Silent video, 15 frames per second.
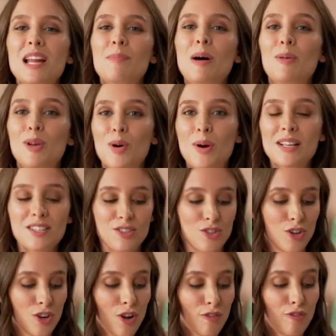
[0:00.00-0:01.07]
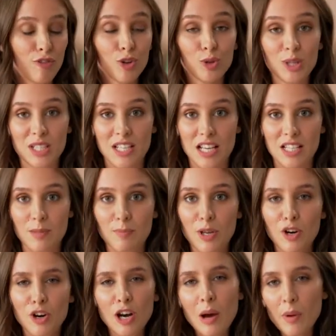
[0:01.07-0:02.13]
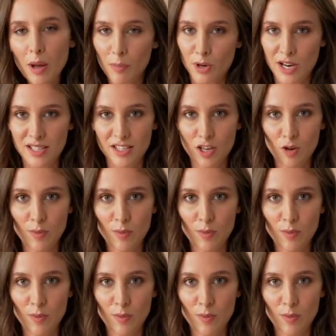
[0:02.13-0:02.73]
de las pavlovas son frutillas, pero no las voy a poner así